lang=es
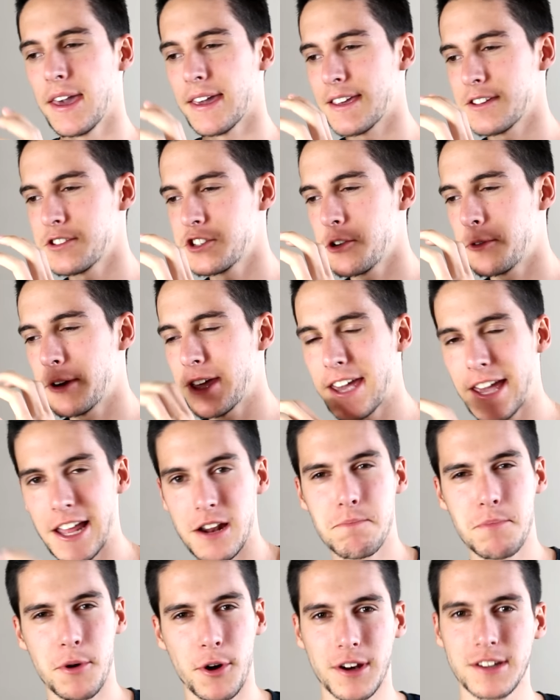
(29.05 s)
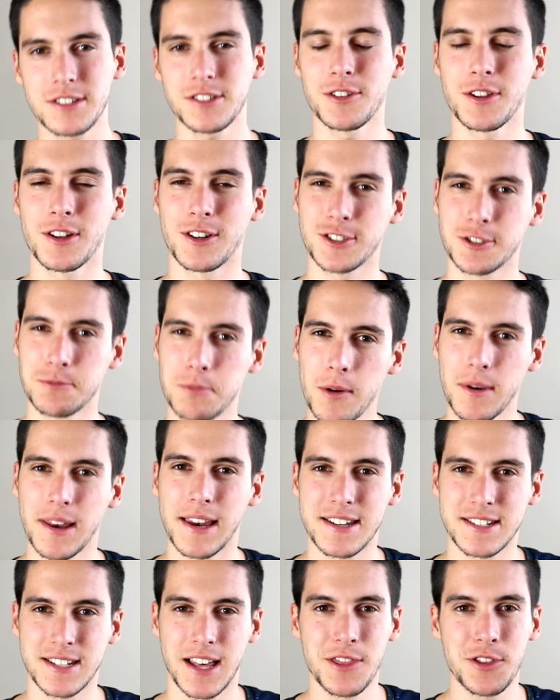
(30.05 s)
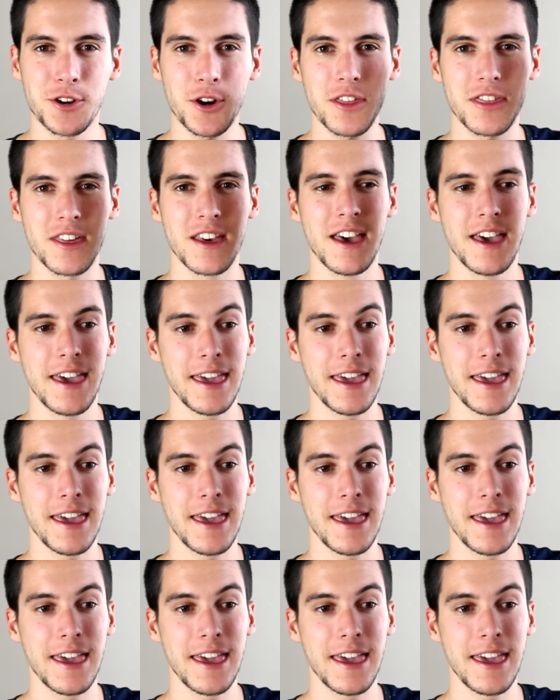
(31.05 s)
que es sobre el progreso de los móviles Android